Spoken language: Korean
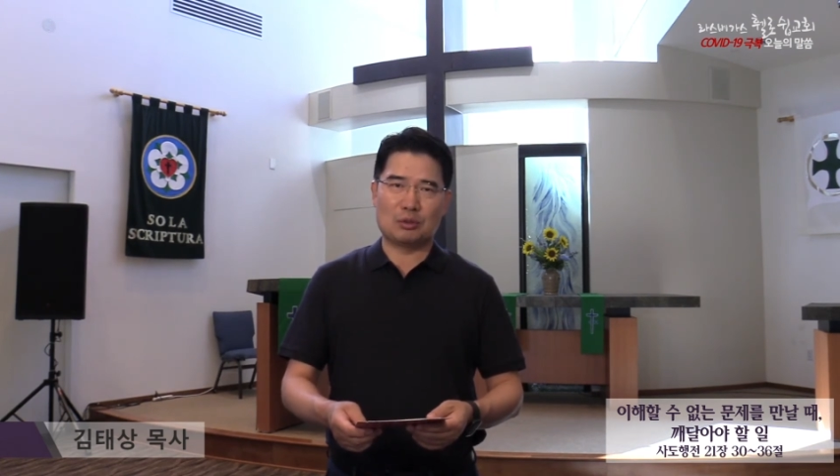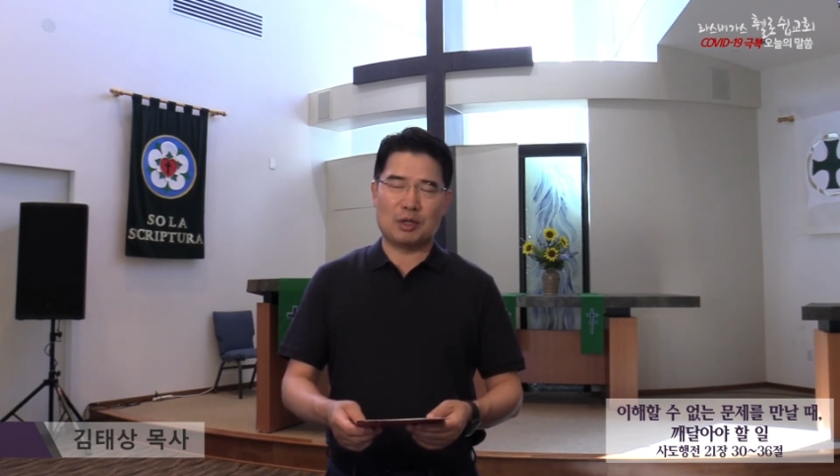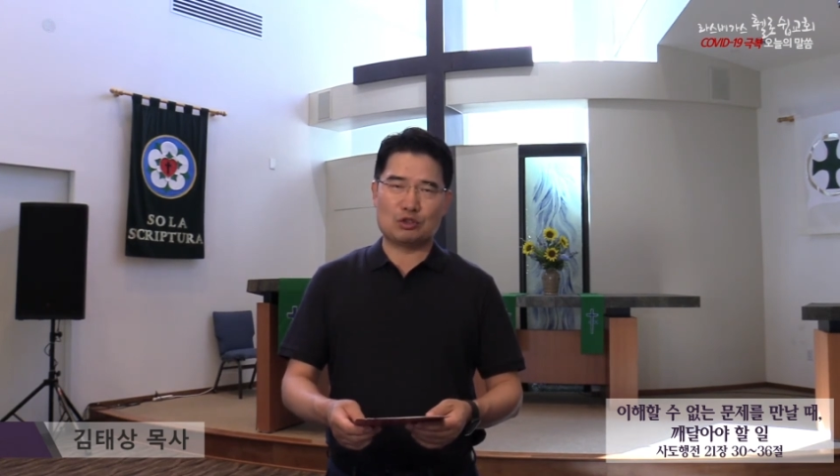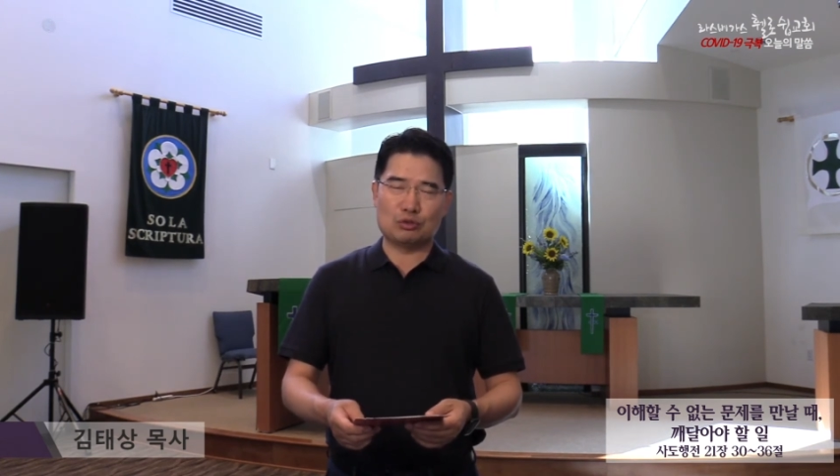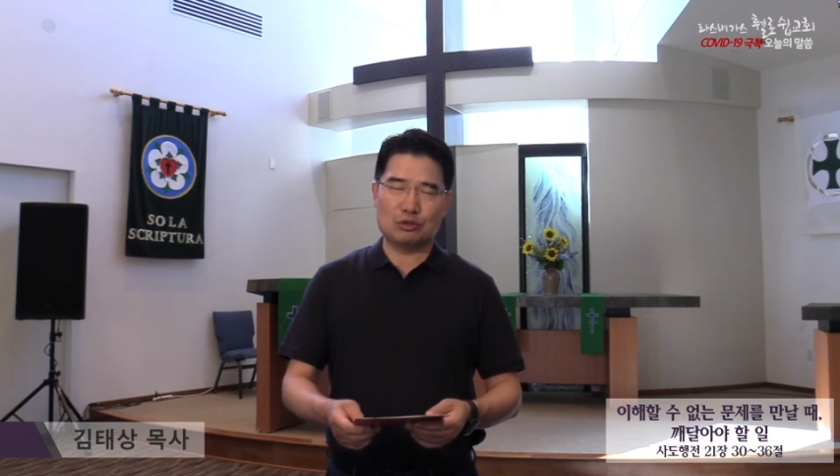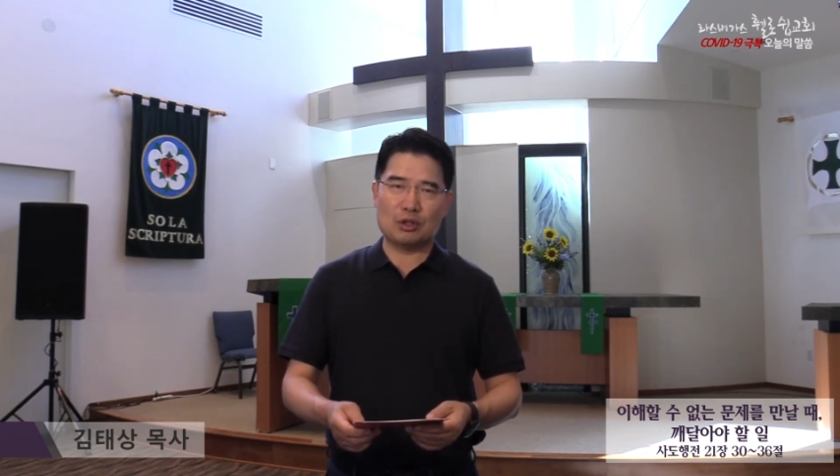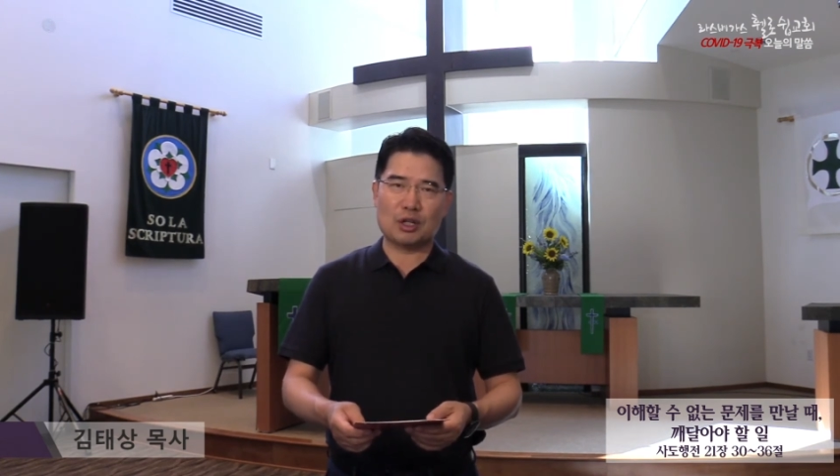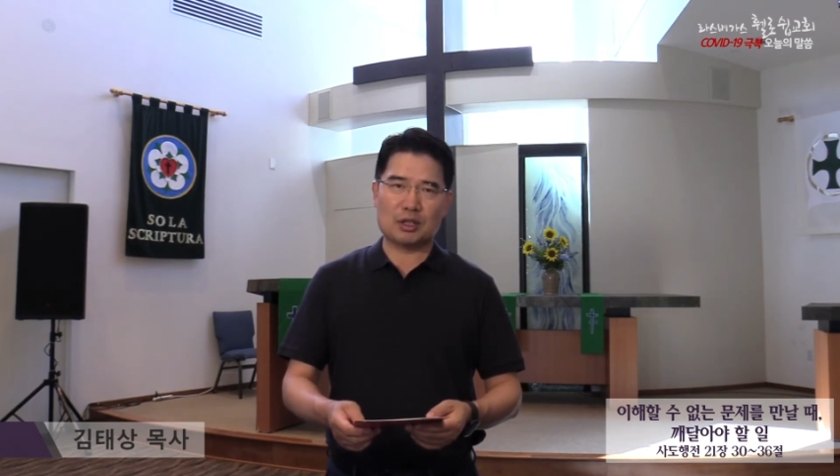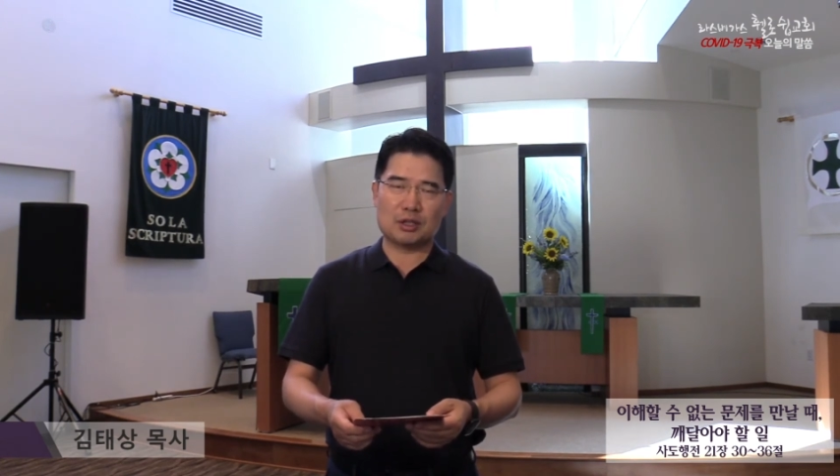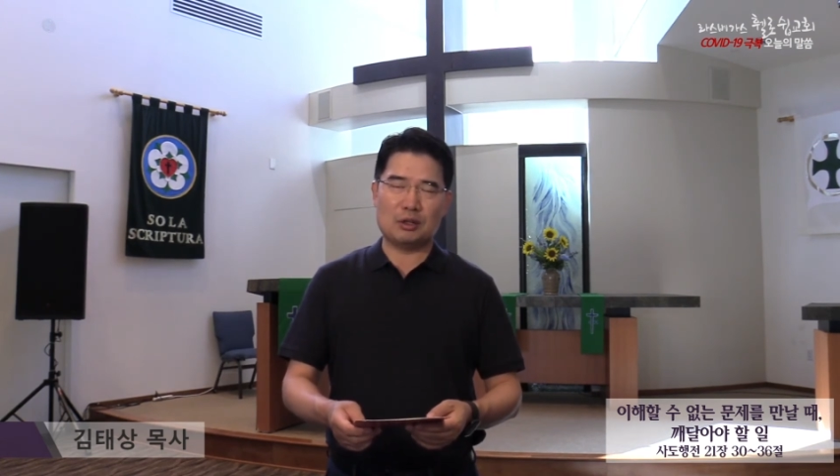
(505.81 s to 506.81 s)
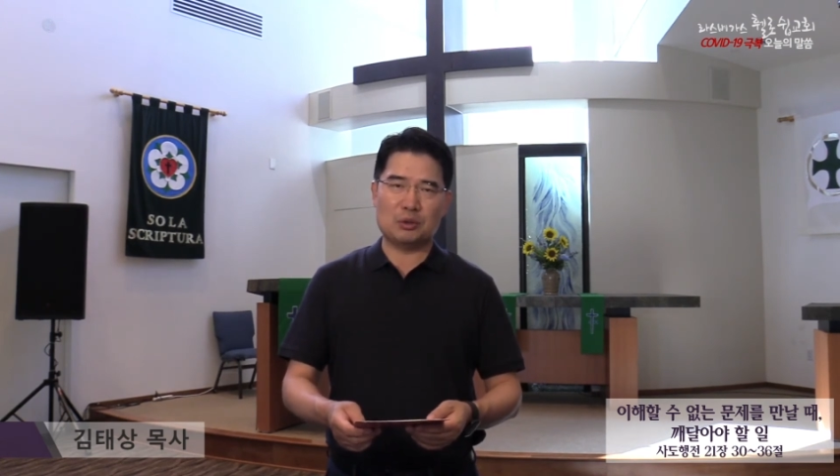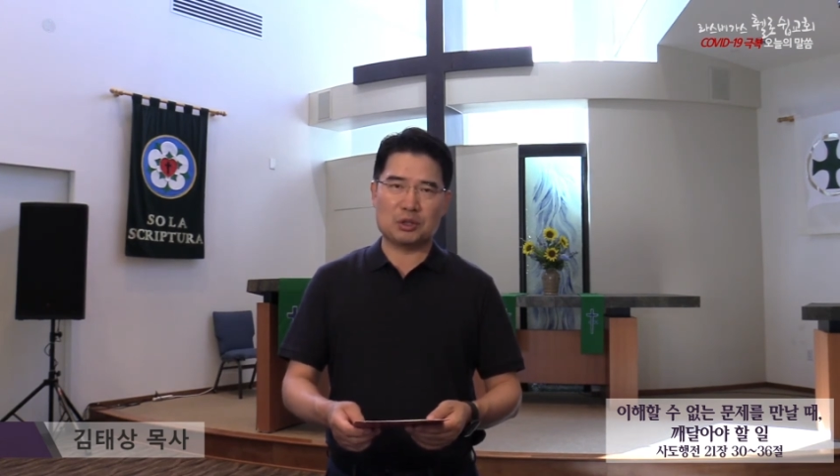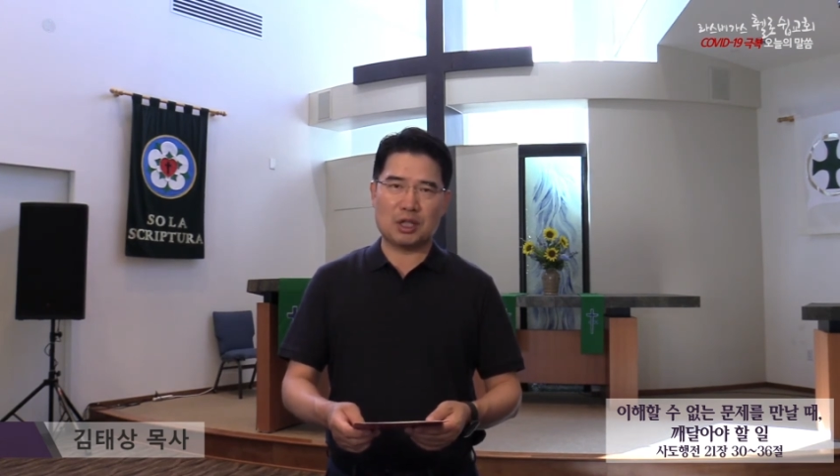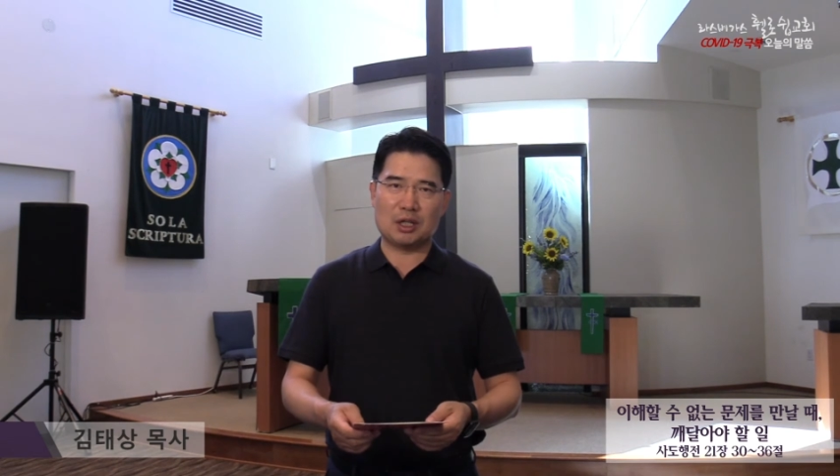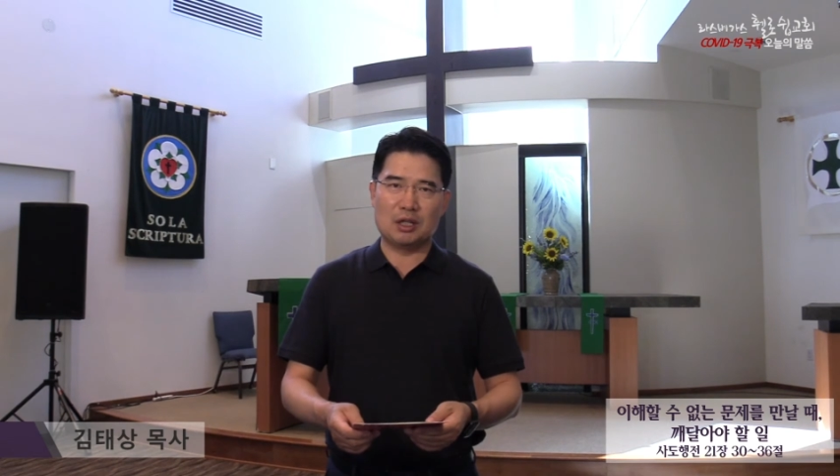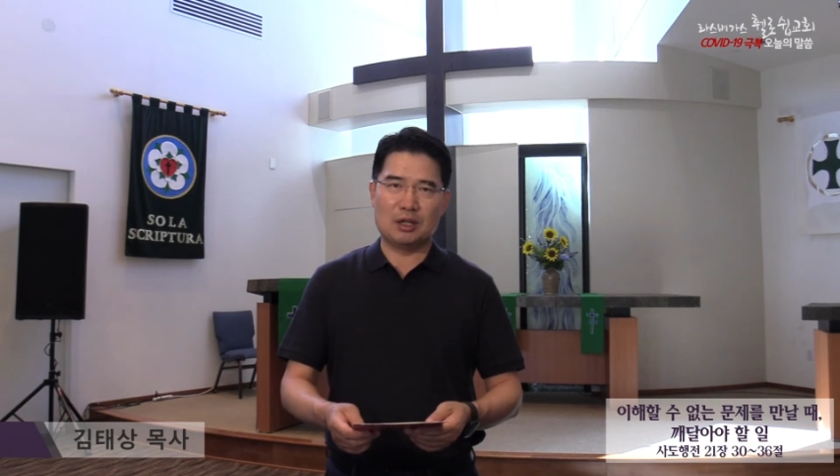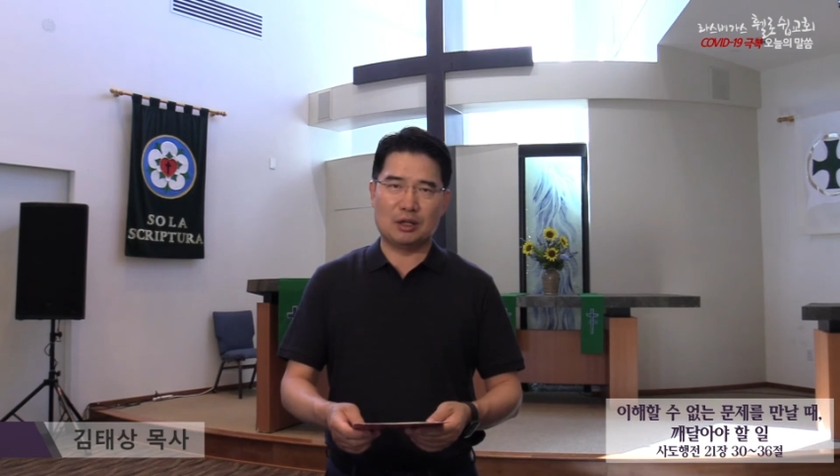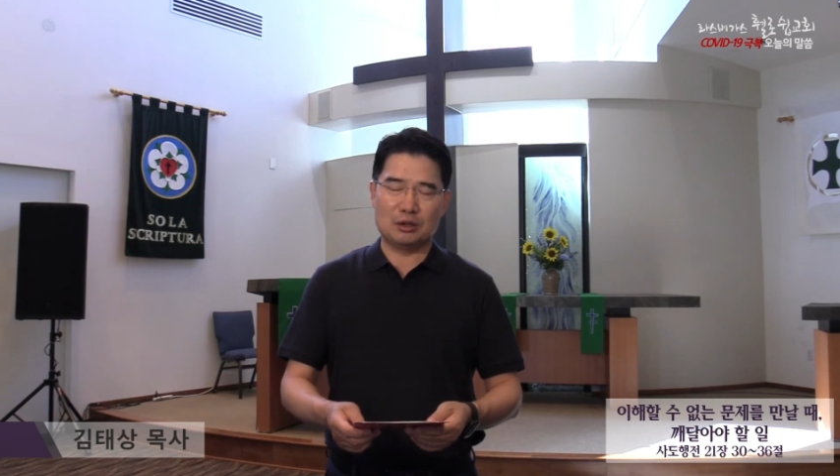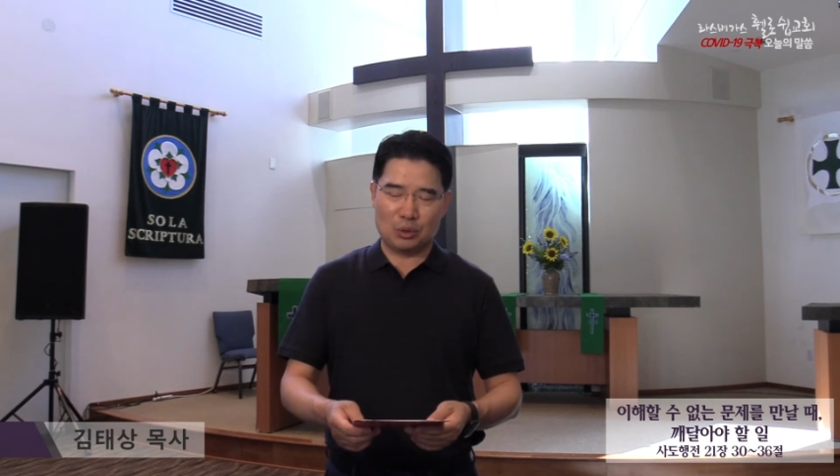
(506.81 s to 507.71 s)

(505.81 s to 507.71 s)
정말 순결하게 살고자 어,